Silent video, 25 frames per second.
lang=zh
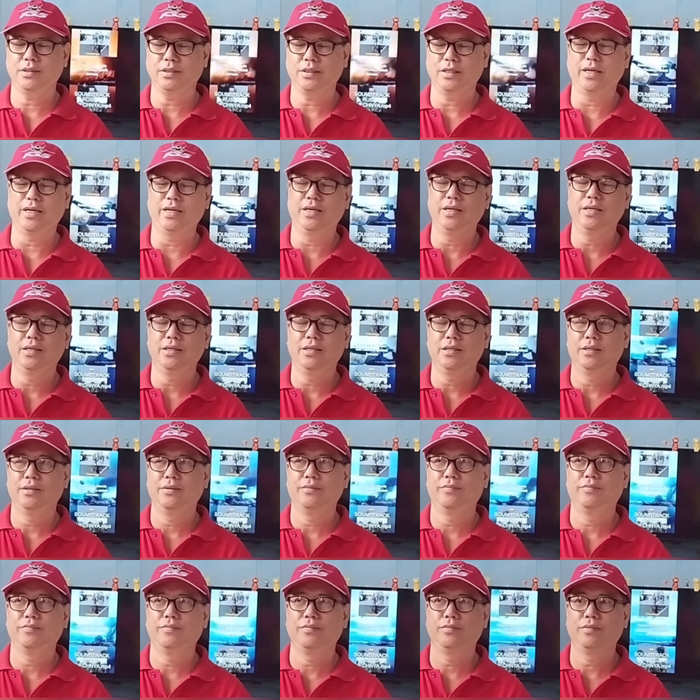因为
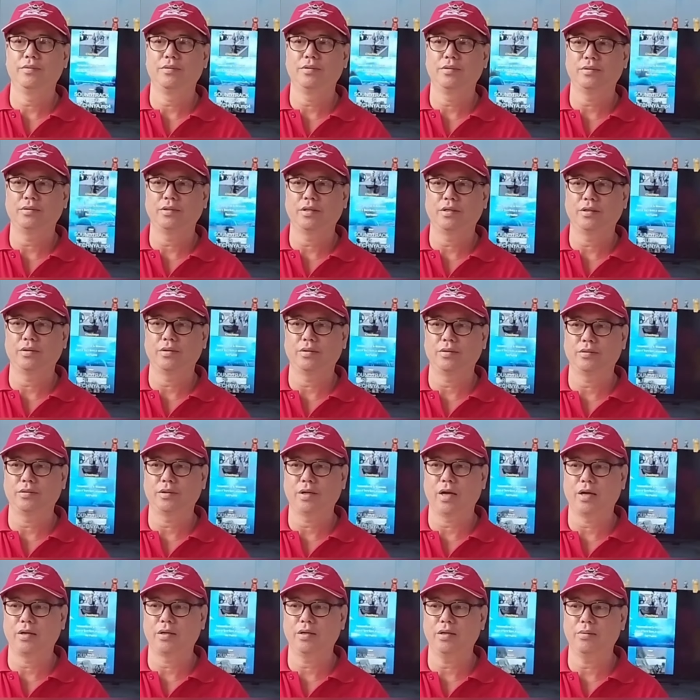当这两个
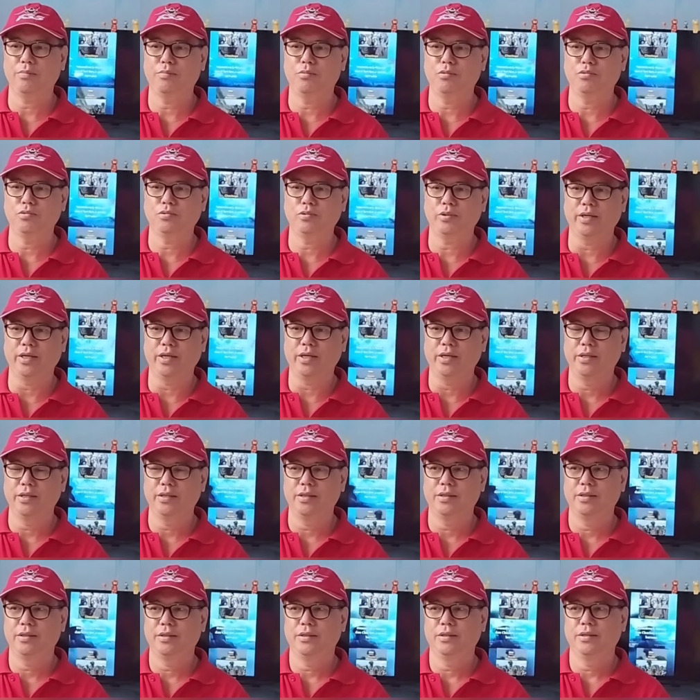重要的城镇
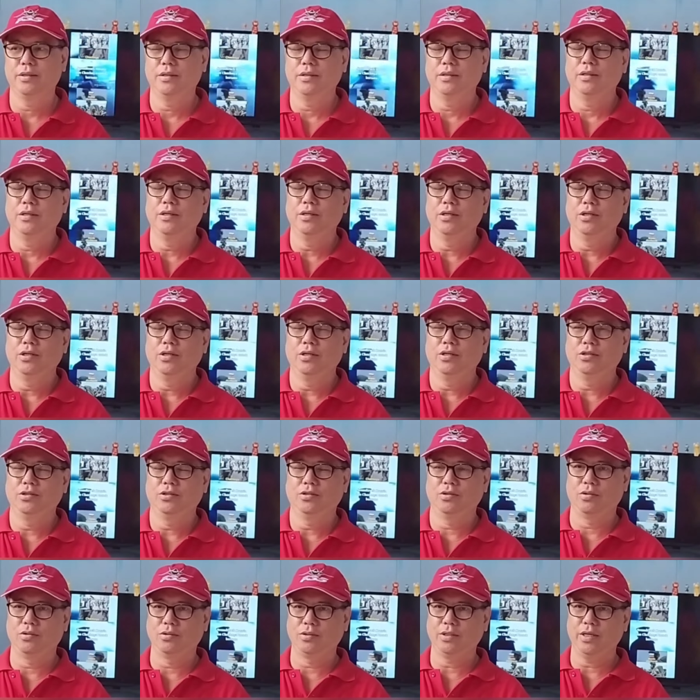失去
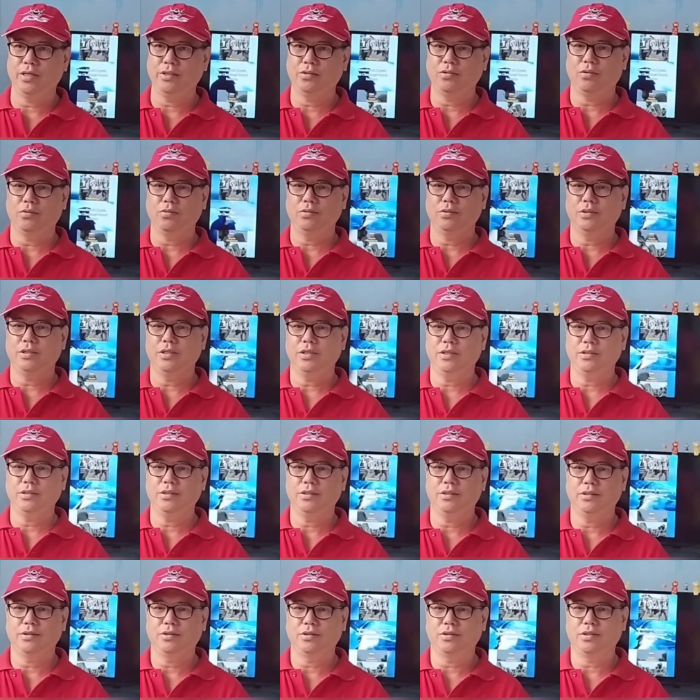落入乌
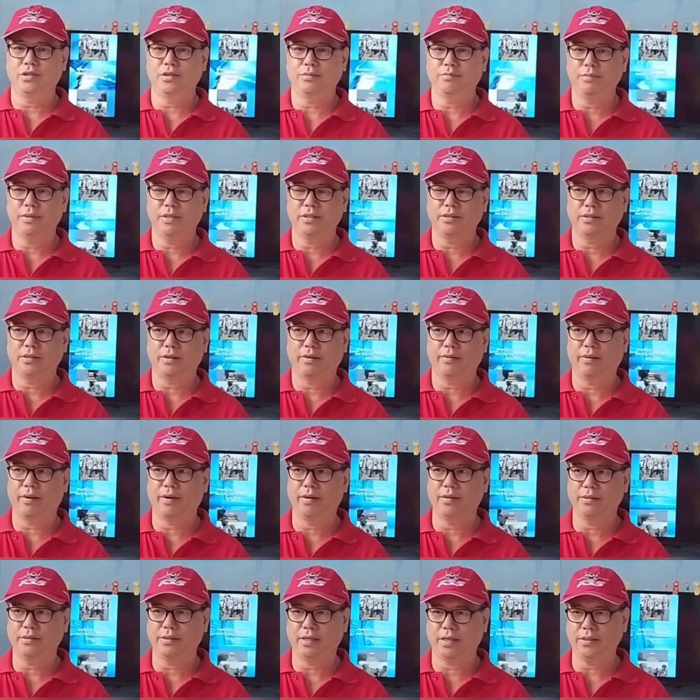俄罗斯的
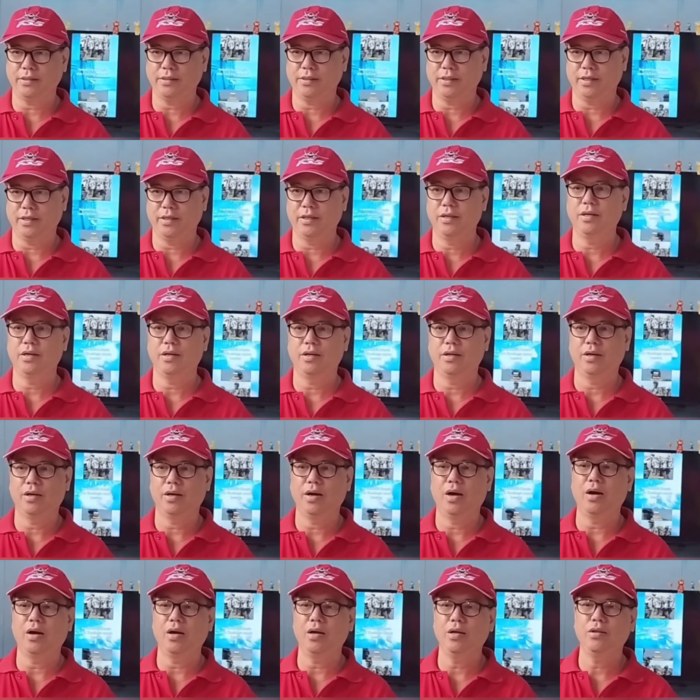手中的时
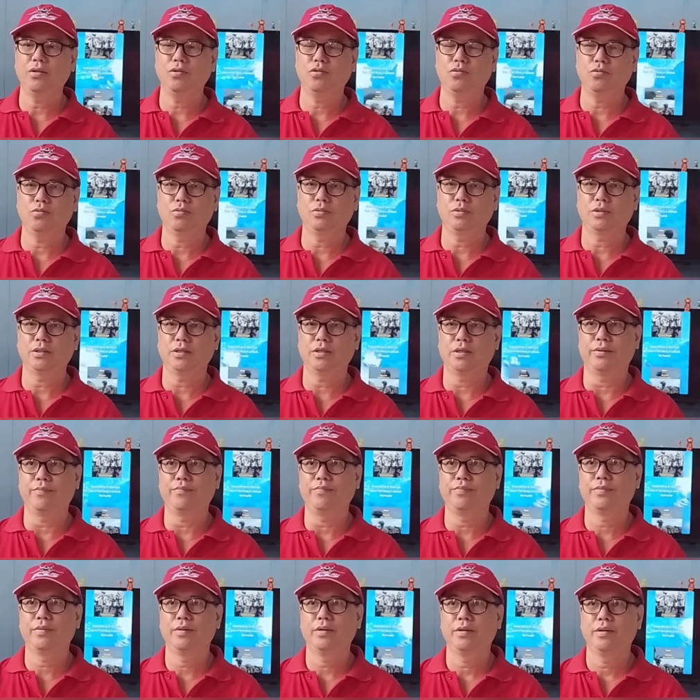候，
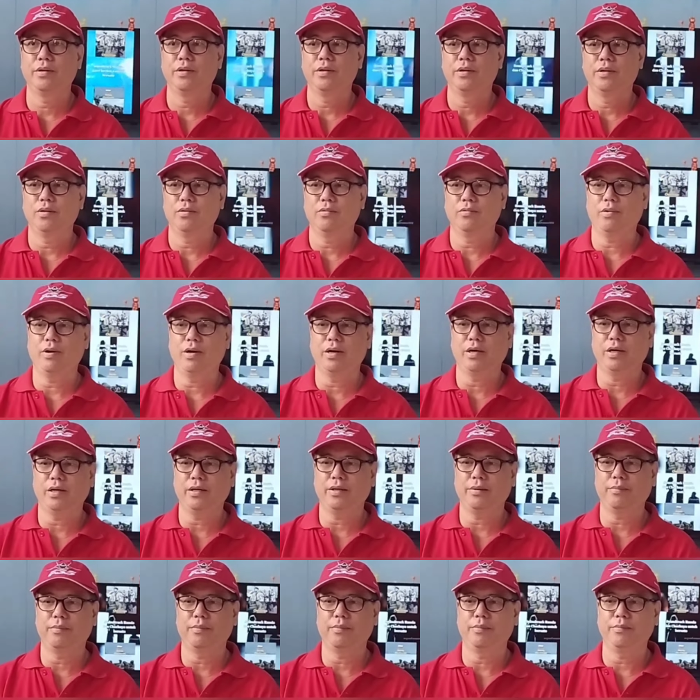乌东
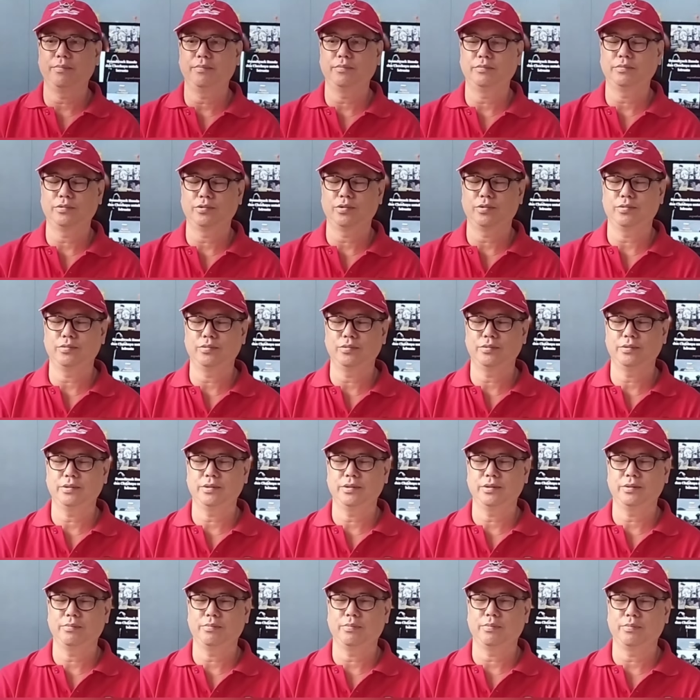的。
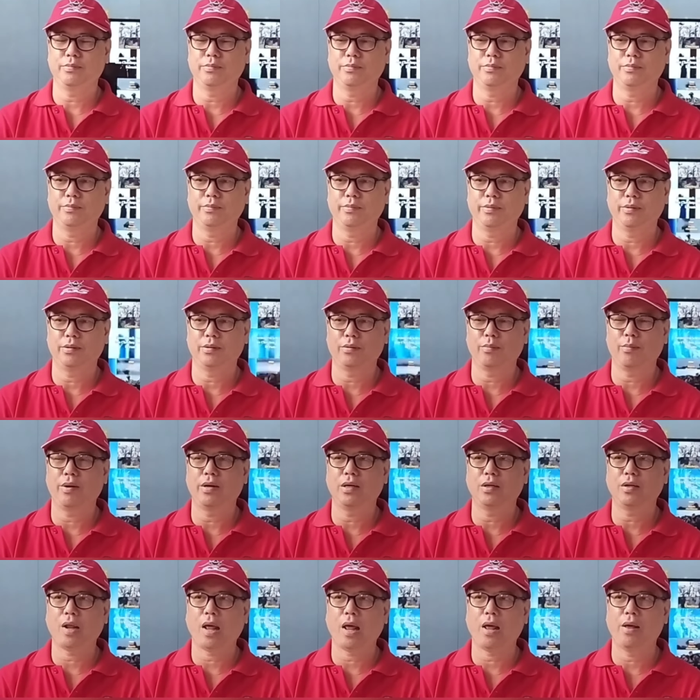总司令
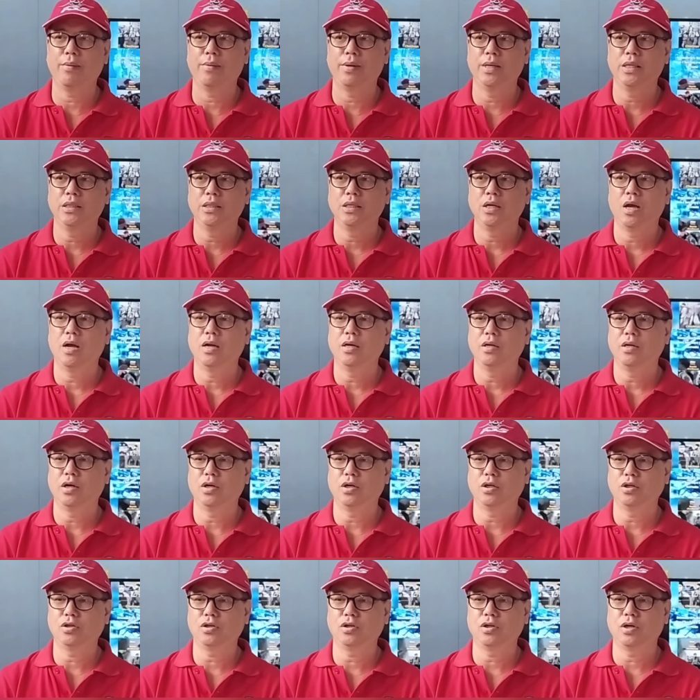军
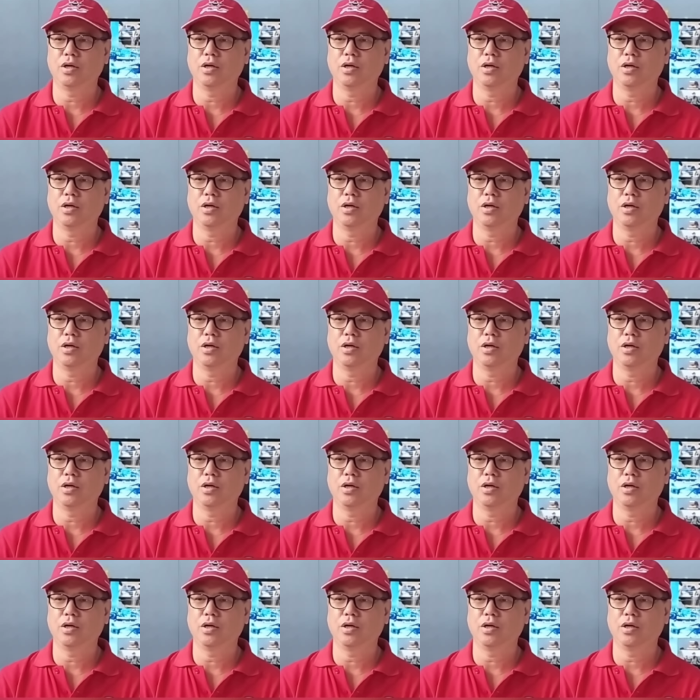事